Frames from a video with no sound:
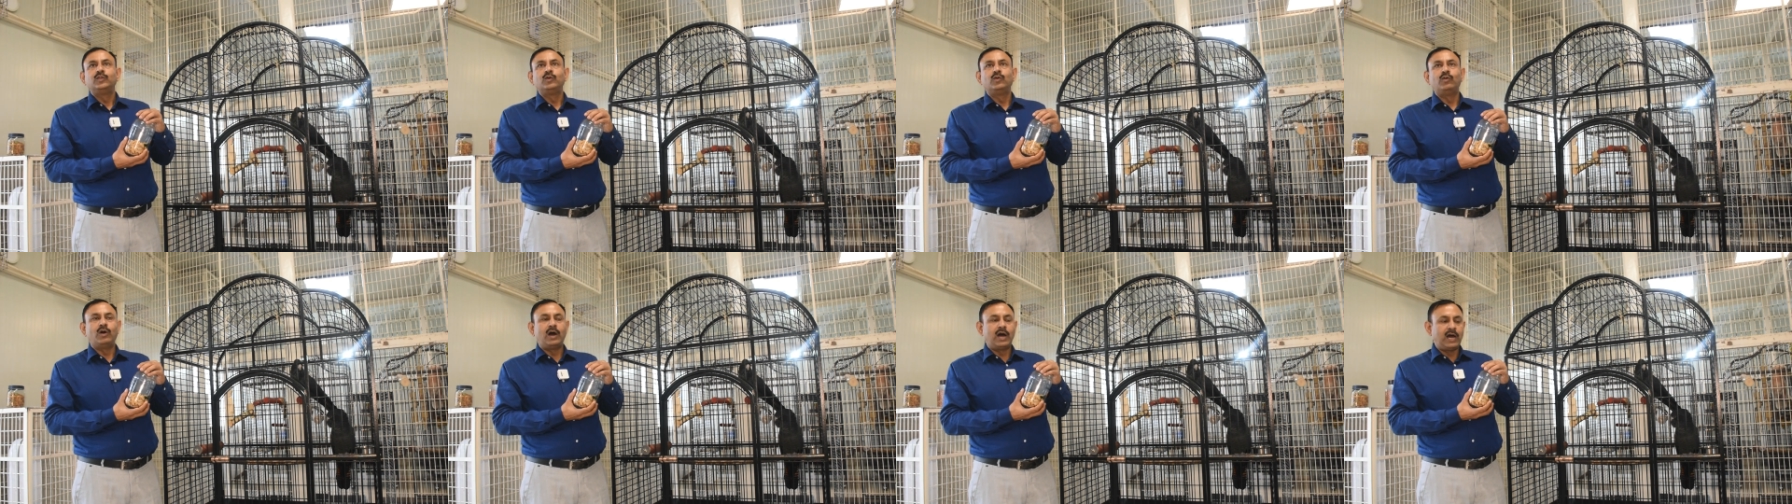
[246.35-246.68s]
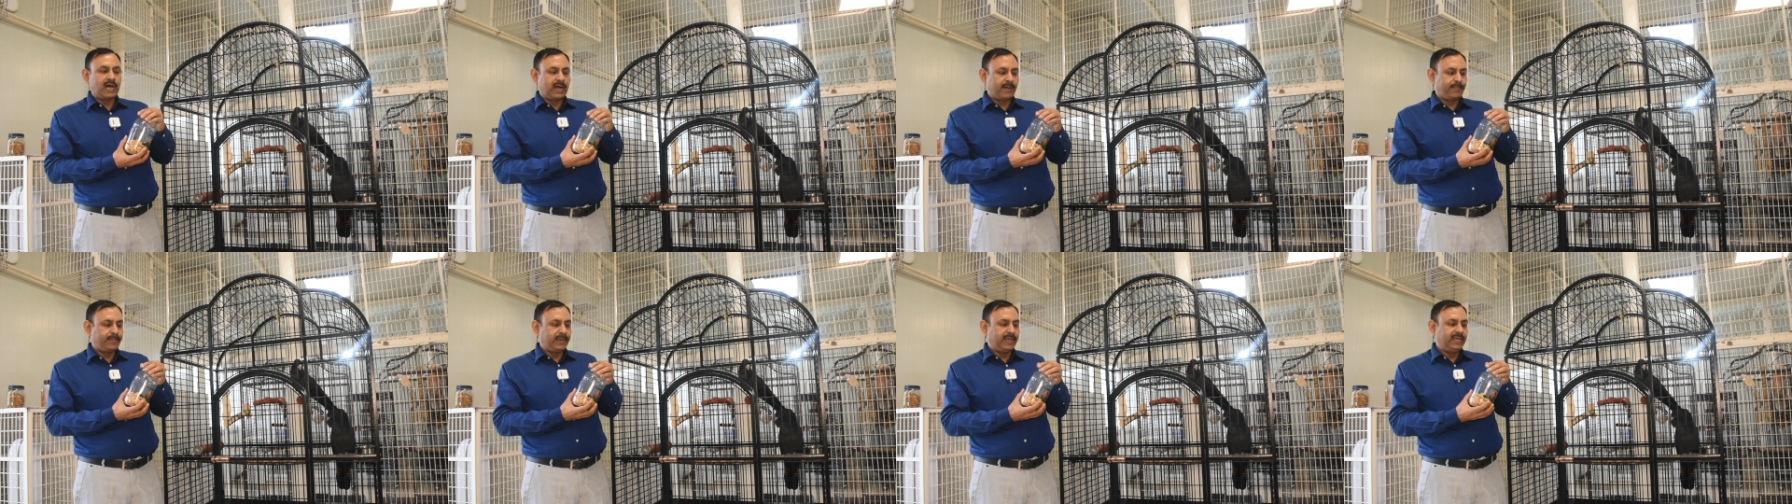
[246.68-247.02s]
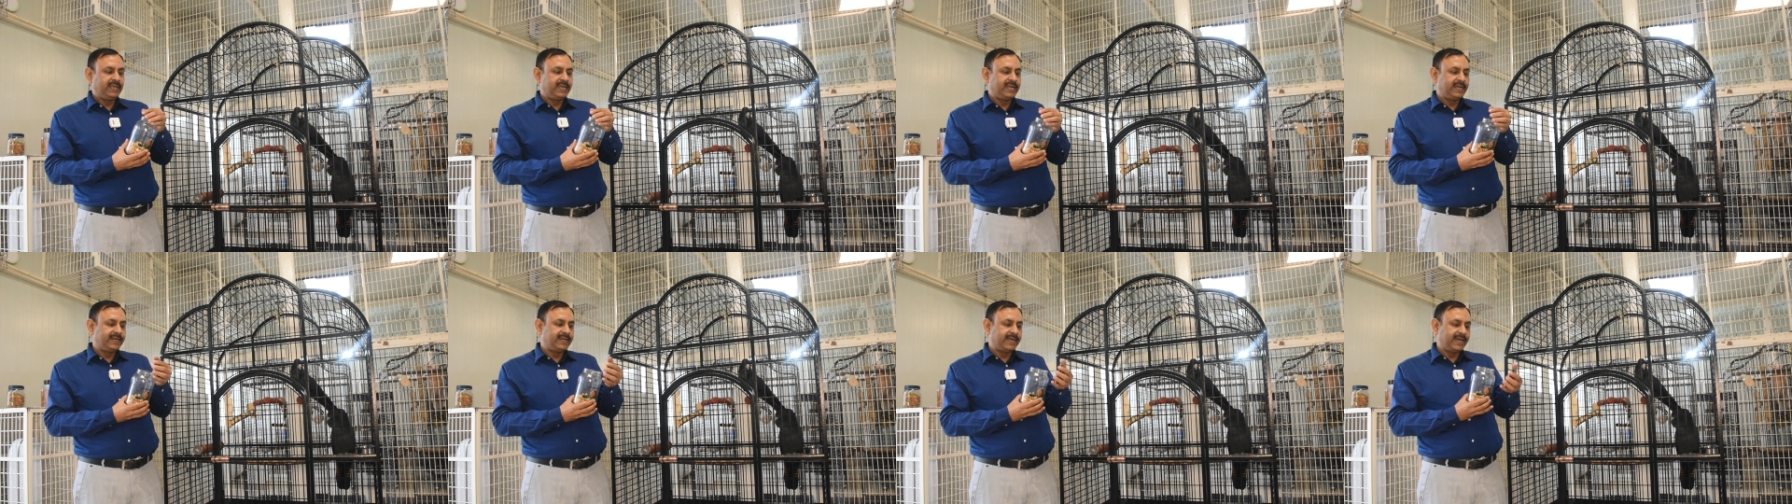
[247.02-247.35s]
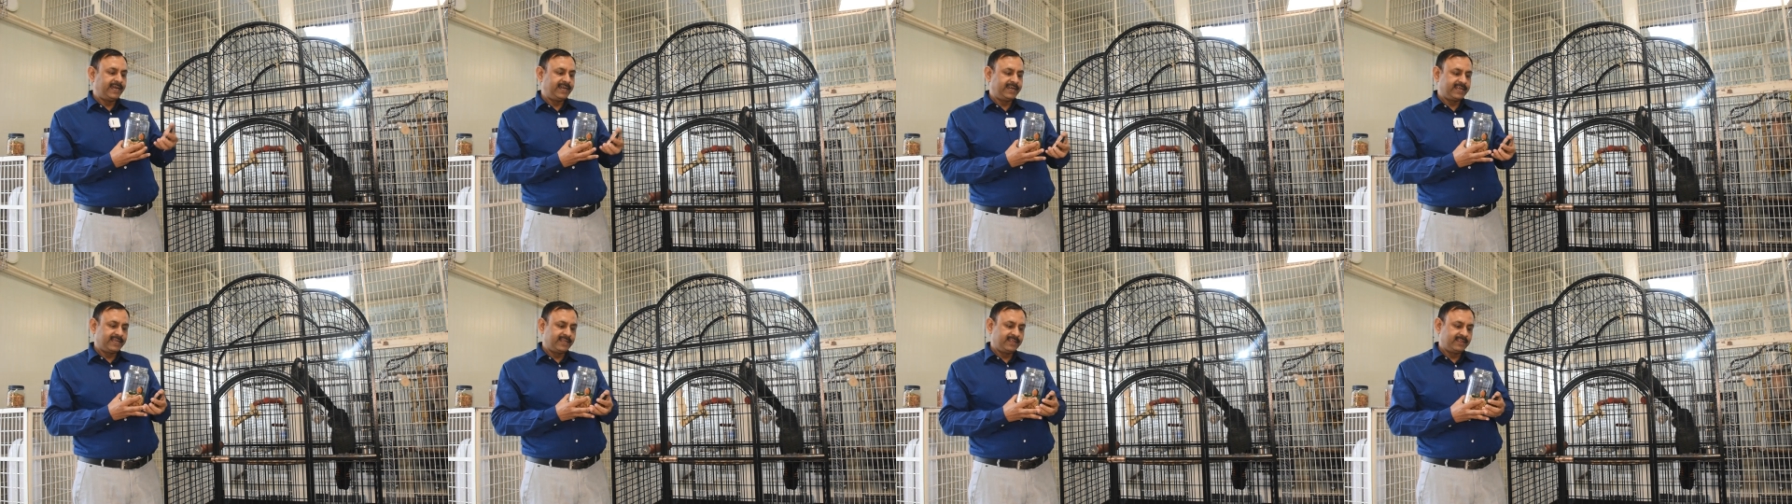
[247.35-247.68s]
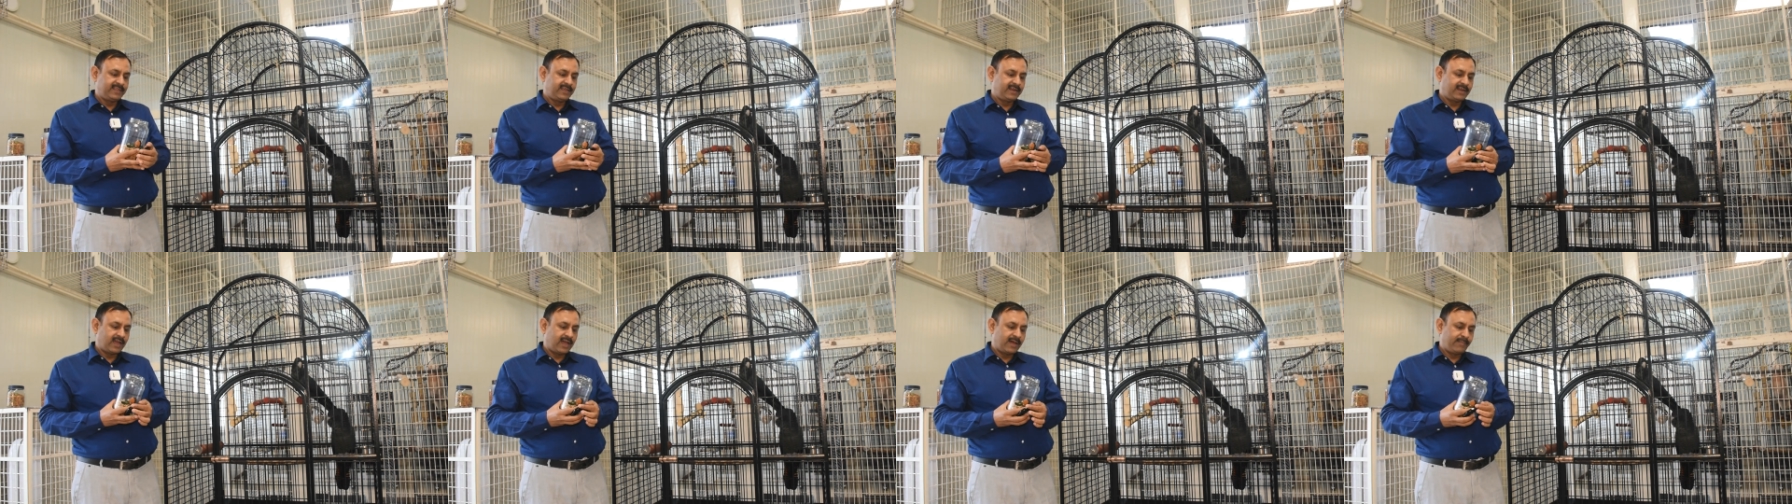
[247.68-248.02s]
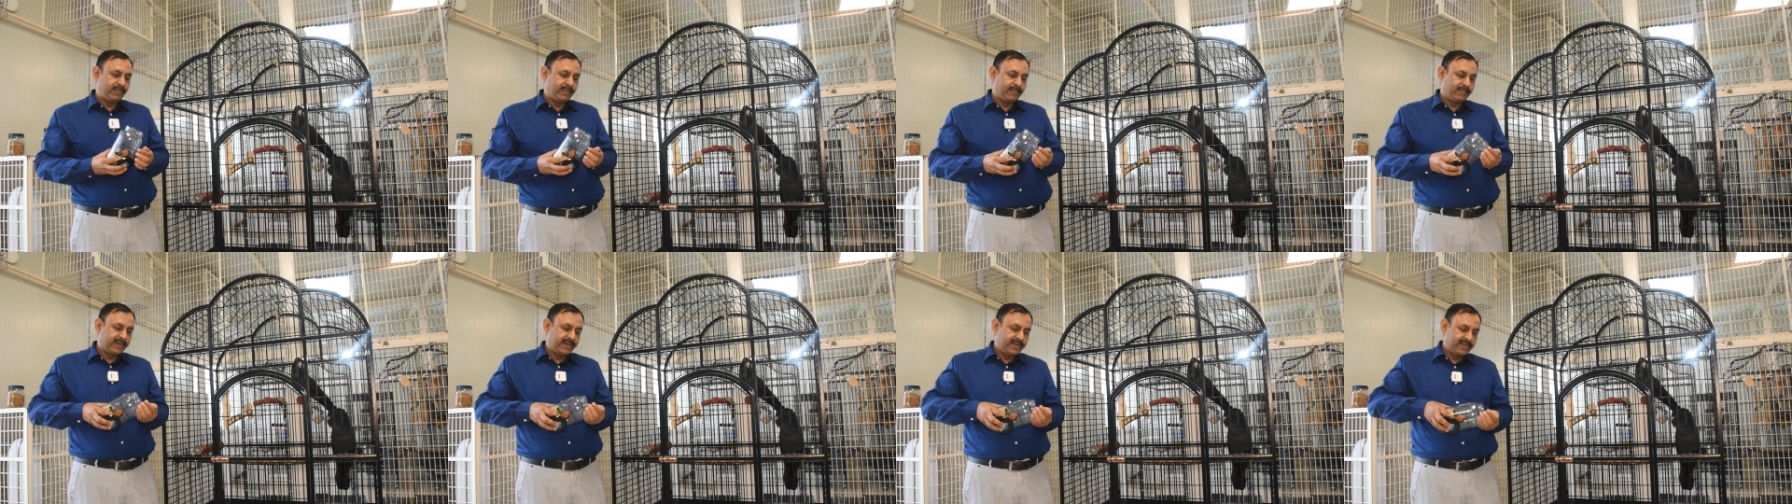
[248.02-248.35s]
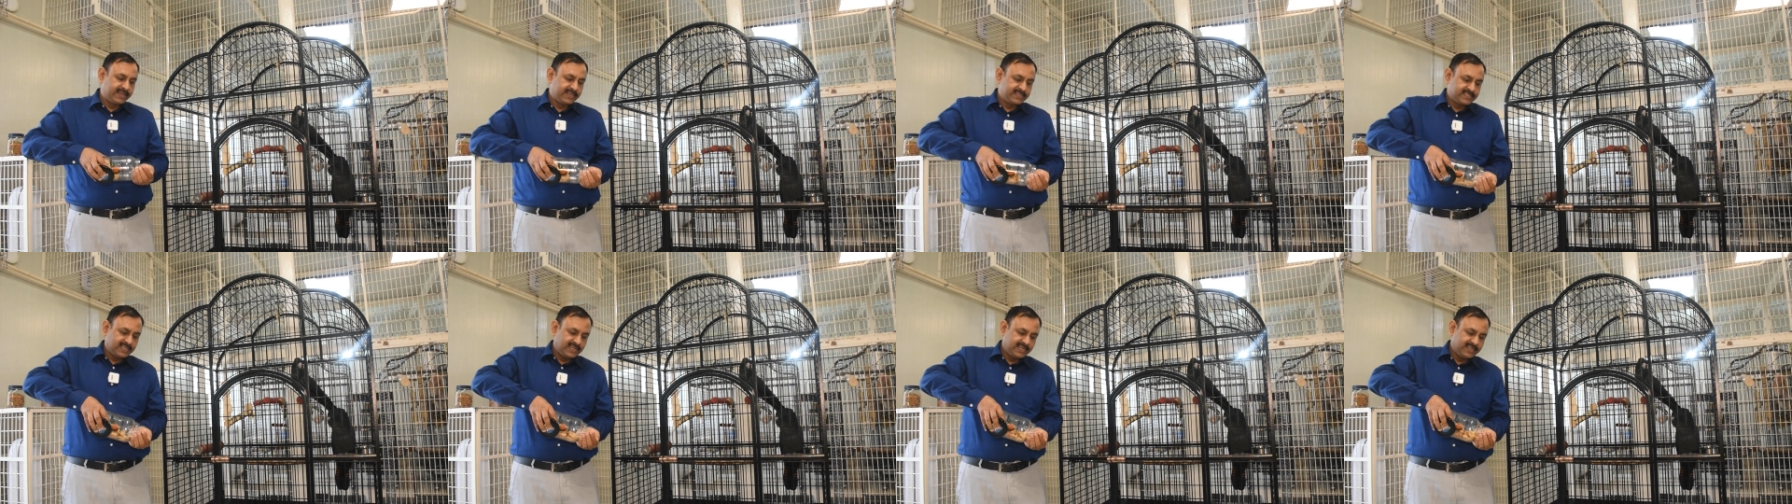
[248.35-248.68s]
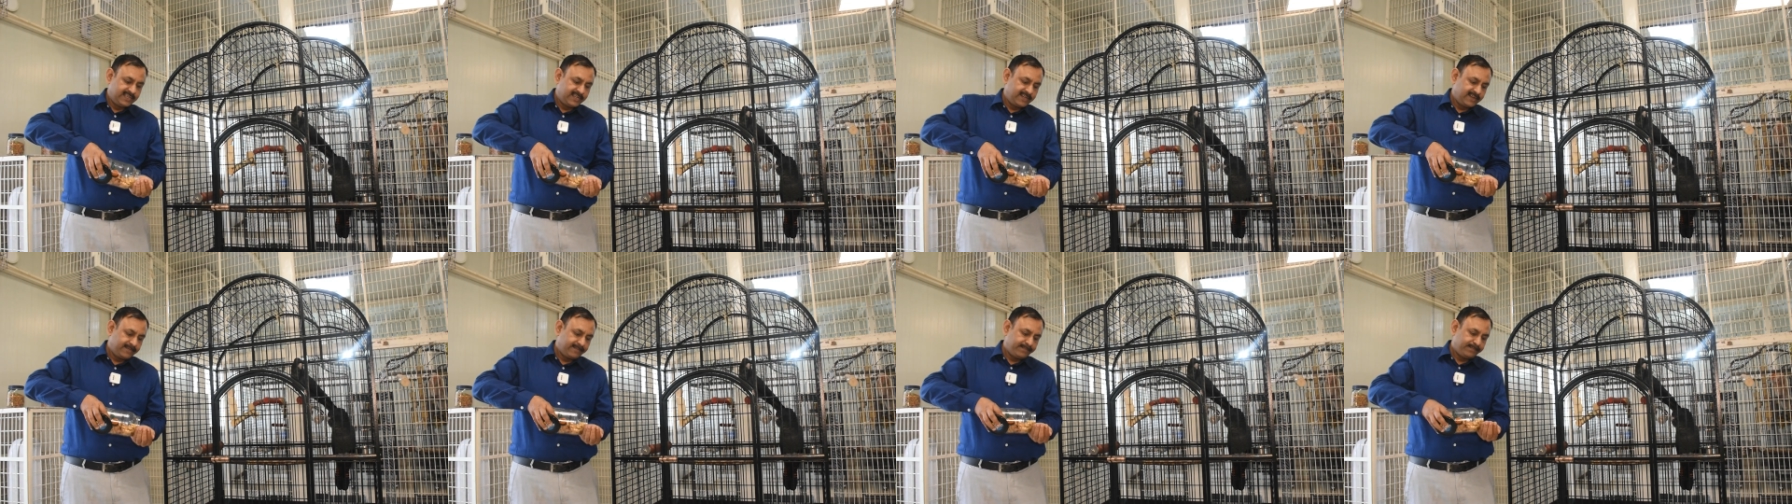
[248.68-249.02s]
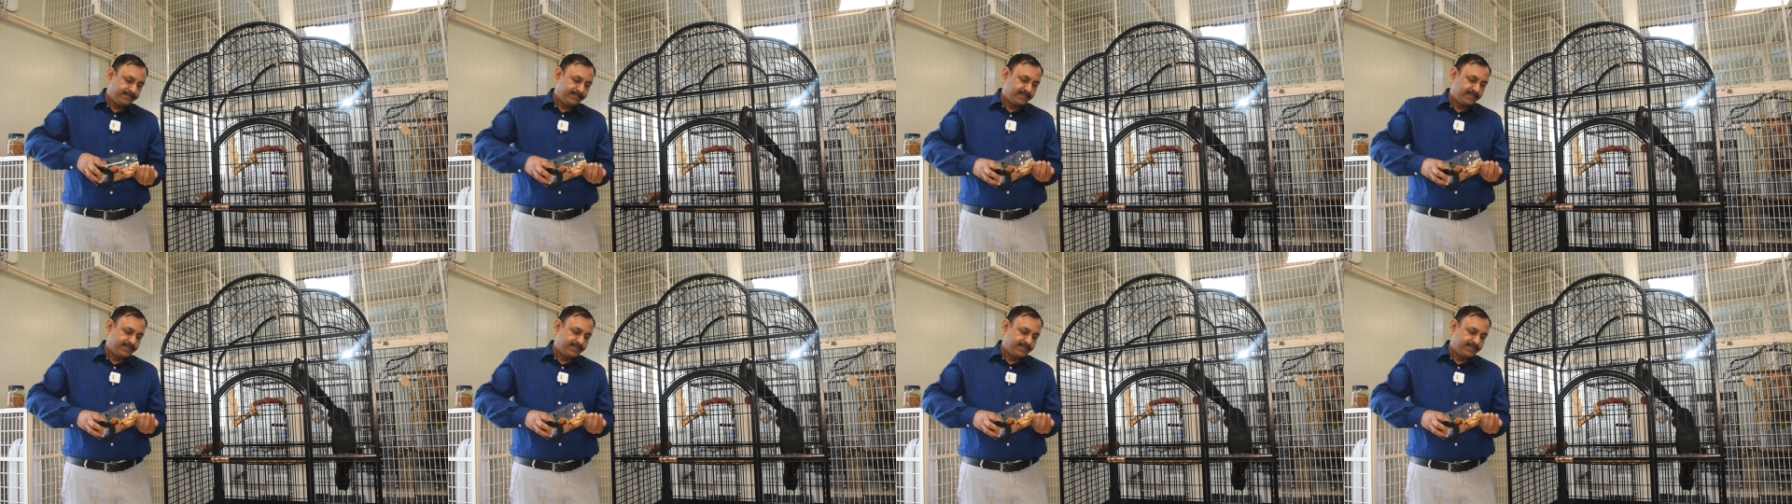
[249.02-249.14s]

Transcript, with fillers: तो आप इनकी डाइट के अंदर आप ये मान के चलीजिए